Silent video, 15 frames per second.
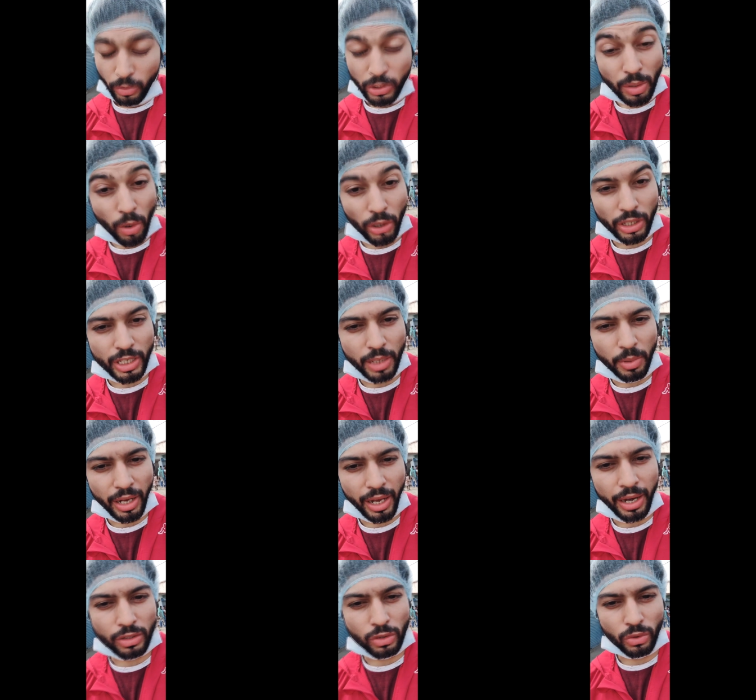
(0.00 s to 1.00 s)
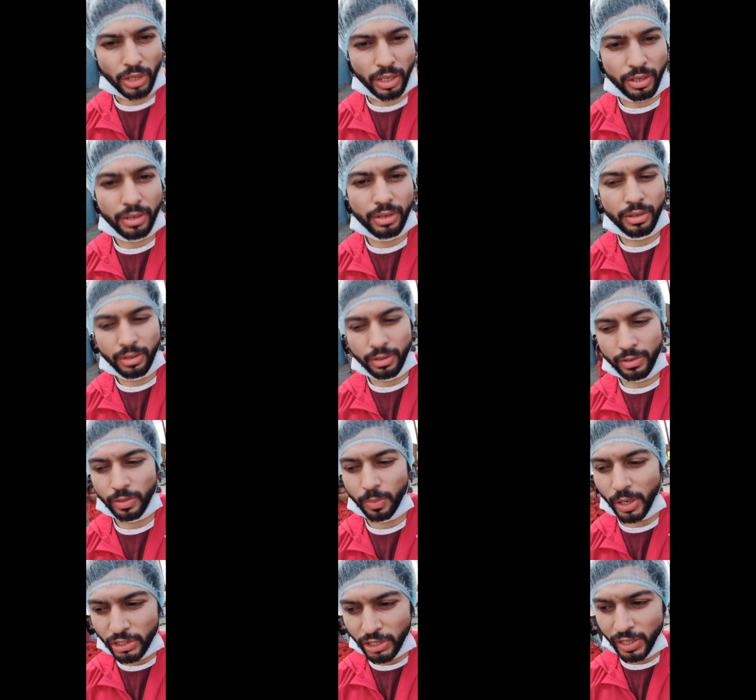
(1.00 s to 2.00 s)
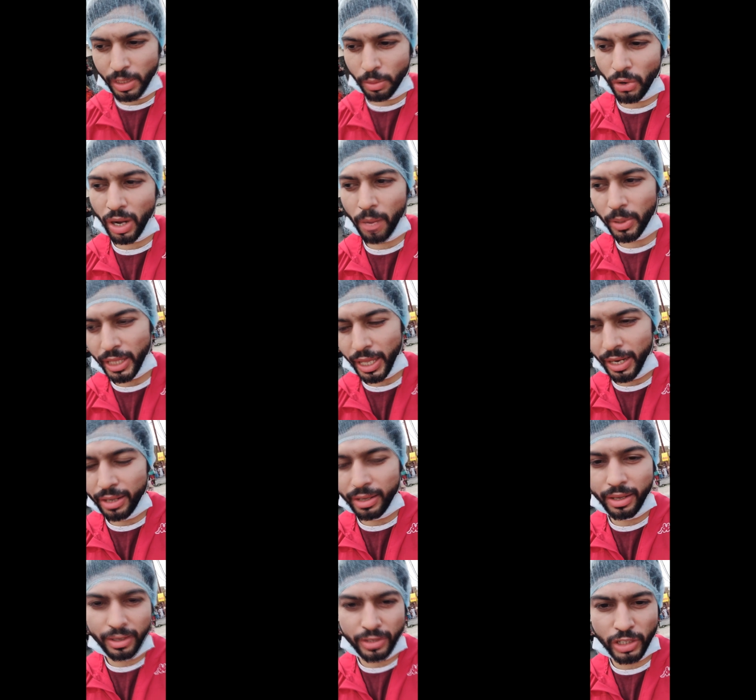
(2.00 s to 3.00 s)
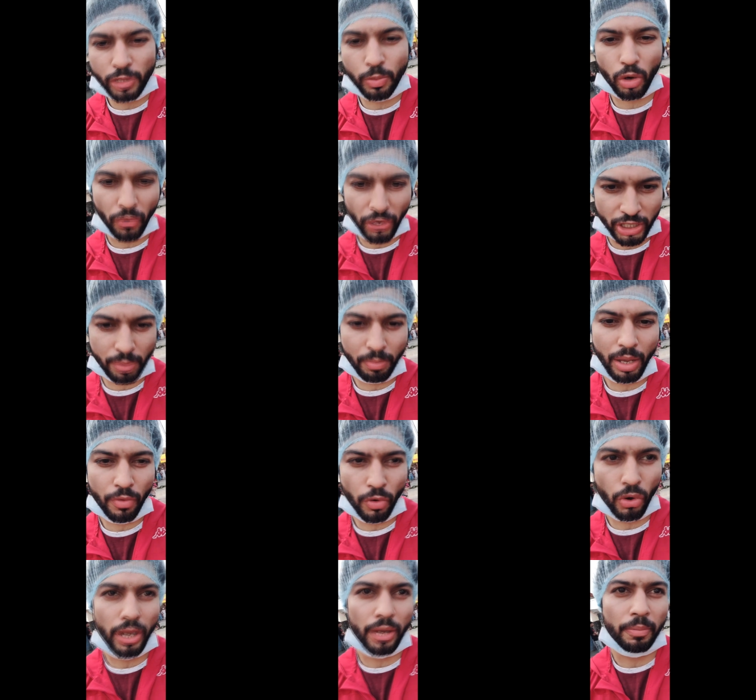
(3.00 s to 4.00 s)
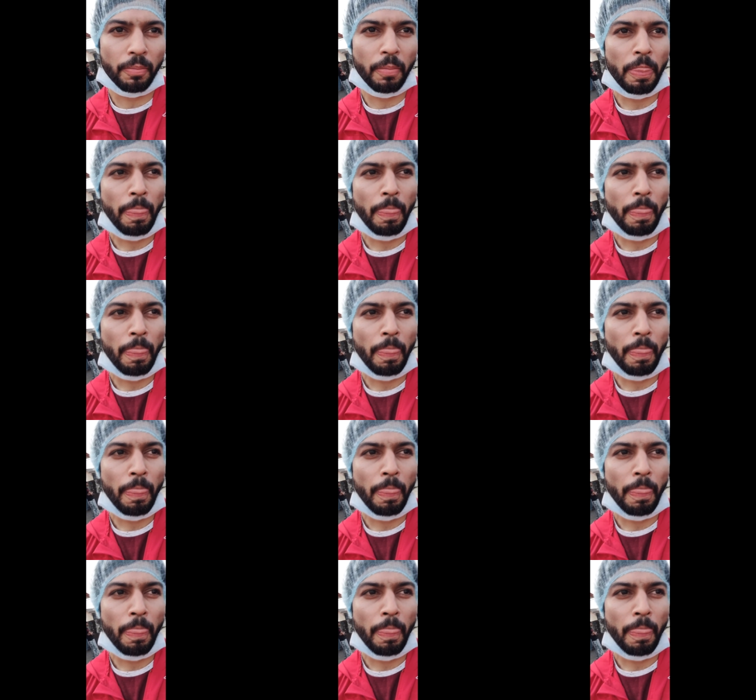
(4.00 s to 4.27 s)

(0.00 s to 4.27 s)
मुझे बहुत अजीब लगा यार सुनकर स्पेशली जब उन्होंने बताया ना कि जिस प्रोफेशन में वो हैं